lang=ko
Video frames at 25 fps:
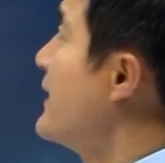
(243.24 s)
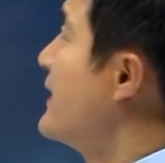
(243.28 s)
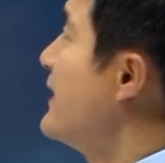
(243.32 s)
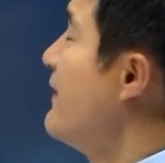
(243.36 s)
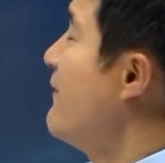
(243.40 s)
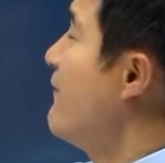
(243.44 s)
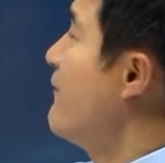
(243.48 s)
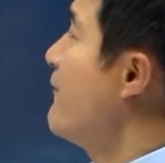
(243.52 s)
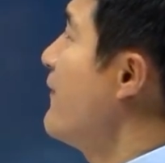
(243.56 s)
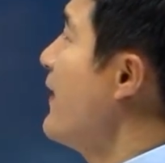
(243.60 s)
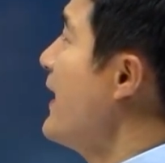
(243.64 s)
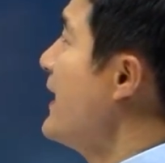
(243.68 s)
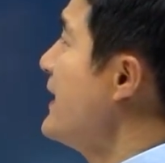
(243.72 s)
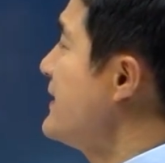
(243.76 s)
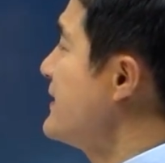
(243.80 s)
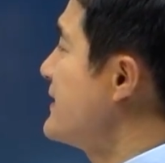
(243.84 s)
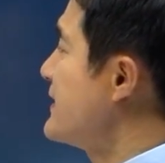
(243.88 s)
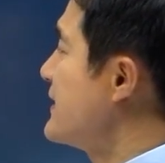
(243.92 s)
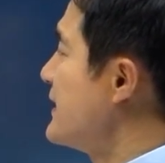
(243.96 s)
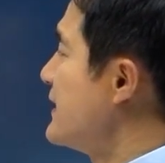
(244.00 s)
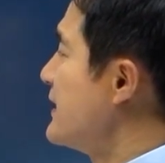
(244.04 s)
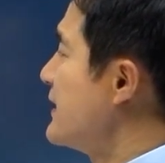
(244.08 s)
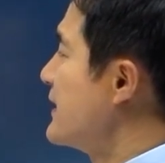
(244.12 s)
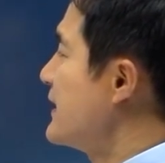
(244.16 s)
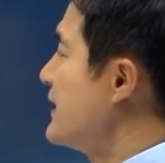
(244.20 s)
이
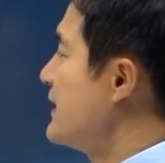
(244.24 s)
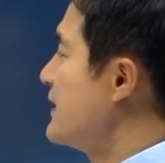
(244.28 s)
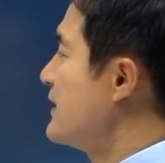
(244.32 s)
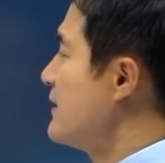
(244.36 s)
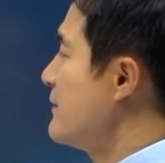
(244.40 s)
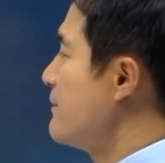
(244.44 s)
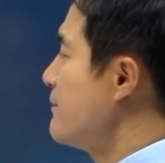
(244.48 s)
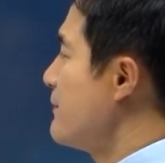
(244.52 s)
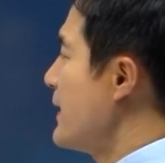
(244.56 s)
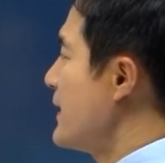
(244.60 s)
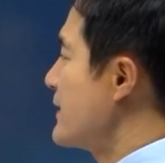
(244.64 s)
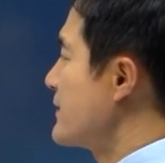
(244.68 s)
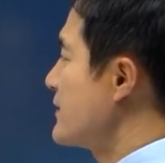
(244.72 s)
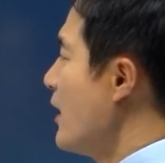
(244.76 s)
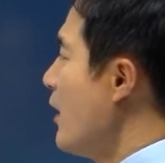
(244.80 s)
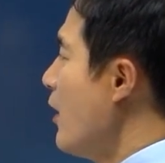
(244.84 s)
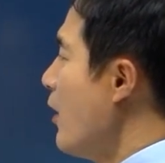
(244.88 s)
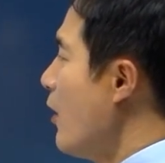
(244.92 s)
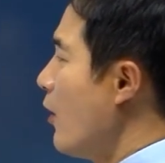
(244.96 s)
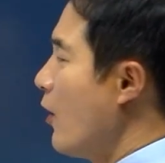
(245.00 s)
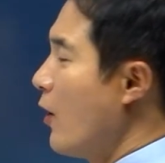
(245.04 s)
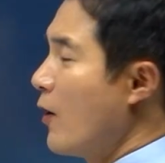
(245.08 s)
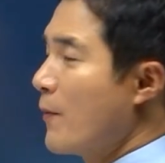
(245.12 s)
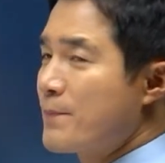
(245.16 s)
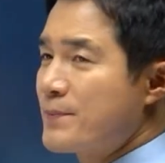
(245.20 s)
face, 이를 빼서
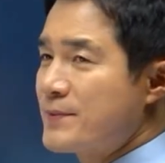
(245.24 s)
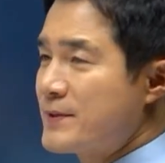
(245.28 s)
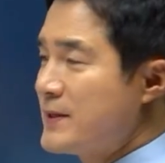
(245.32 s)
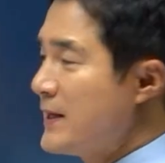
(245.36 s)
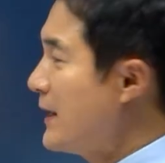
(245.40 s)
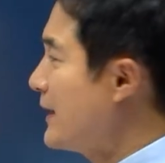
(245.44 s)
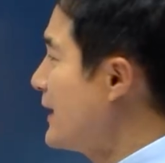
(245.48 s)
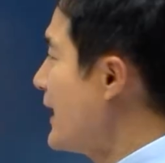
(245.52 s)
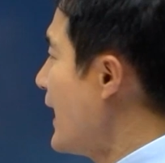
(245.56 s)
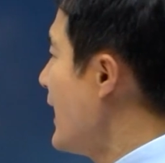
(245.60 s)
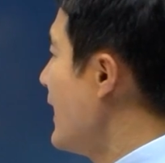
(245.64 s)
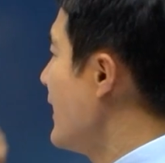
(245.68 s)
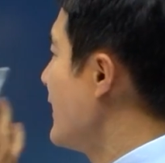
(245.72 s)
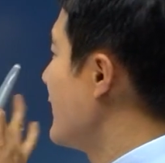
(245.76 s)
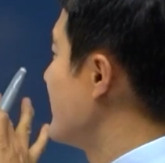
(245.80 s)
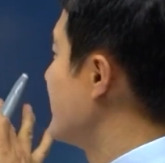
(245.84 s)
없애다.